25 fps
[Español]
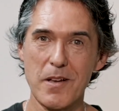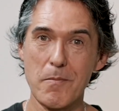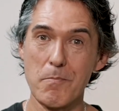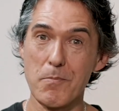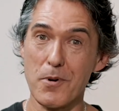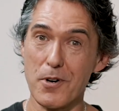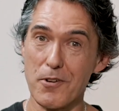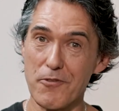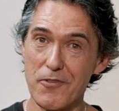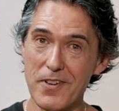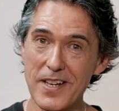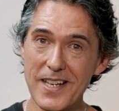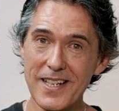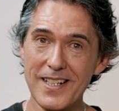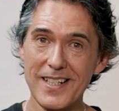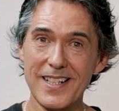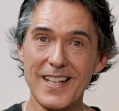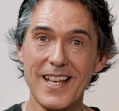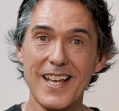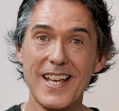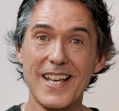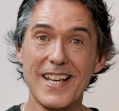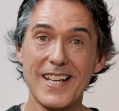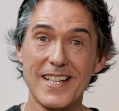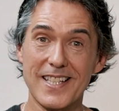Por fin
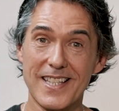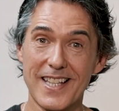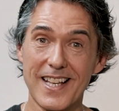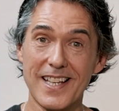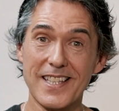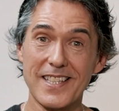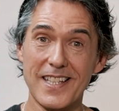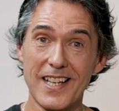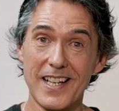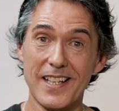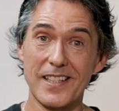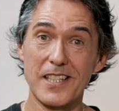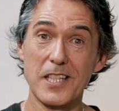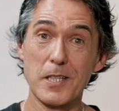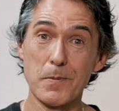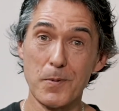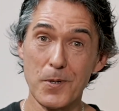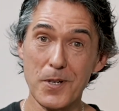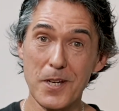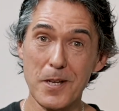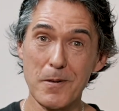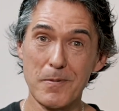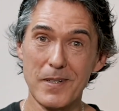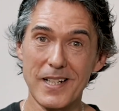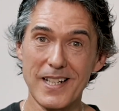están ya
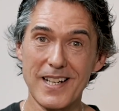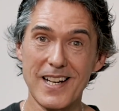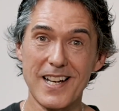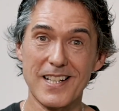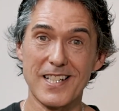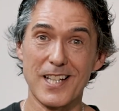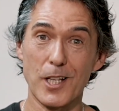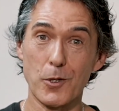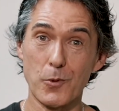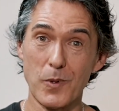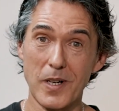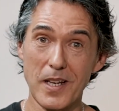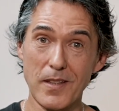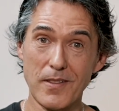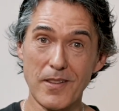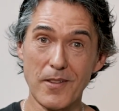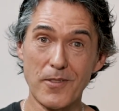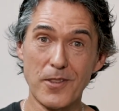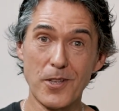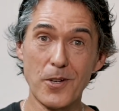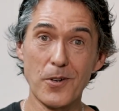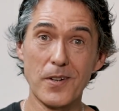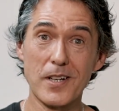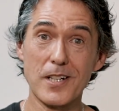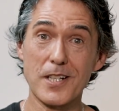disponibles las
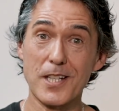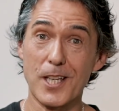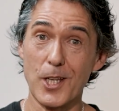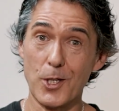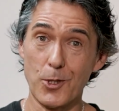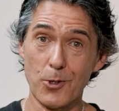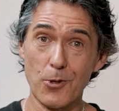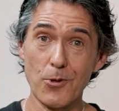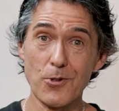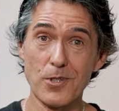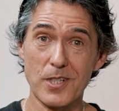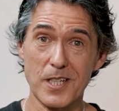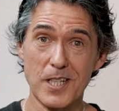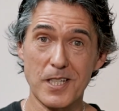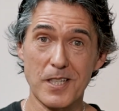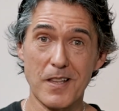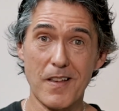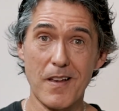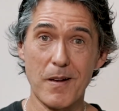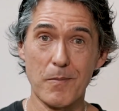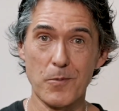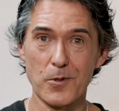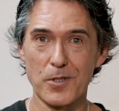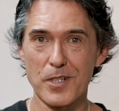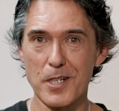actualizaciones que todos
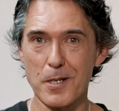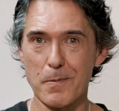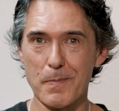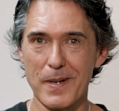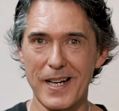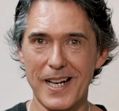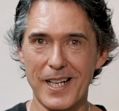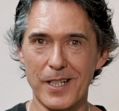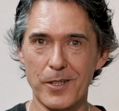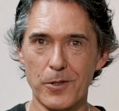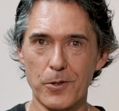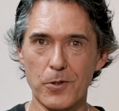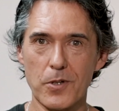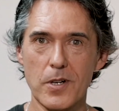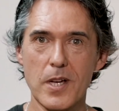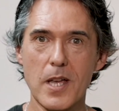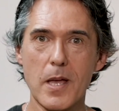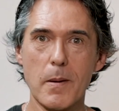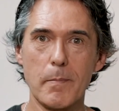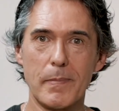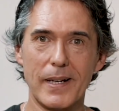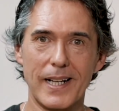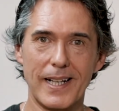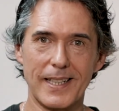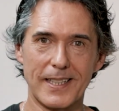estábamos esperando
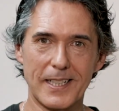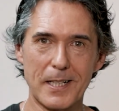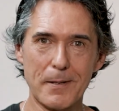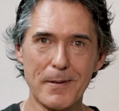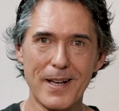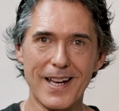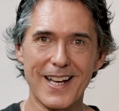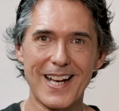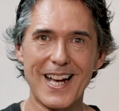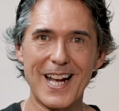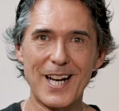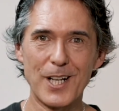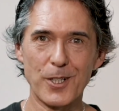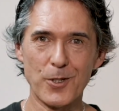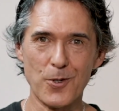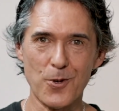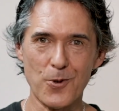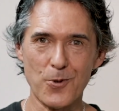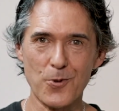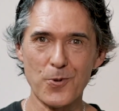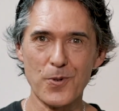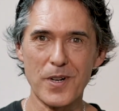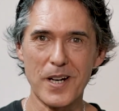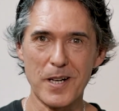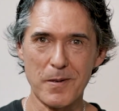para trabajar con
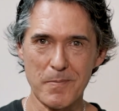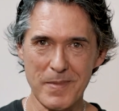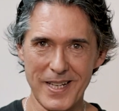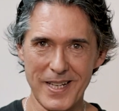Google